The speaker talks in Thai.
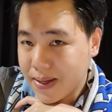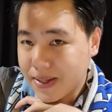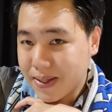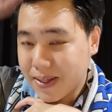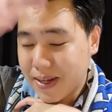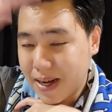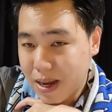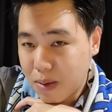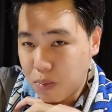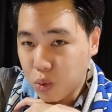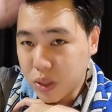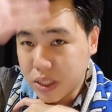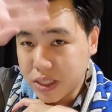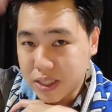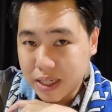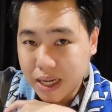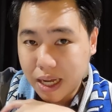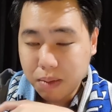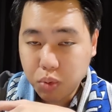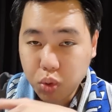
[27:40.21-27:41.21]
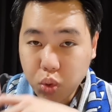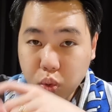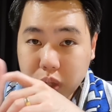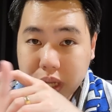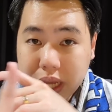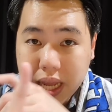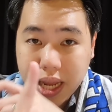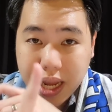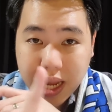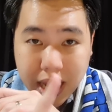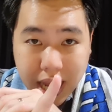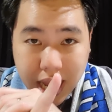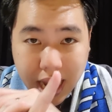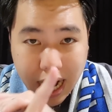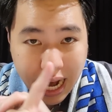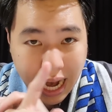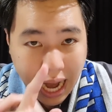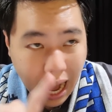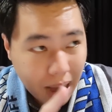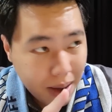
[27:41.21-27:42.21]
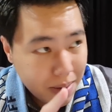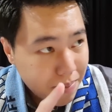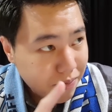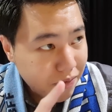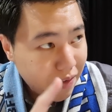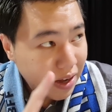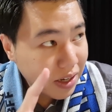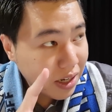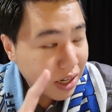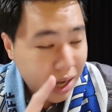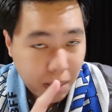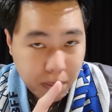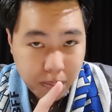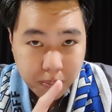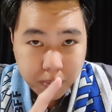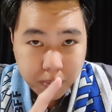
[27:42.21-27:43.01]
แล้วเดี๋ยวพรุ่งนี้เจอกันพรุ่งนี้ใครเป็นแฟนคลับ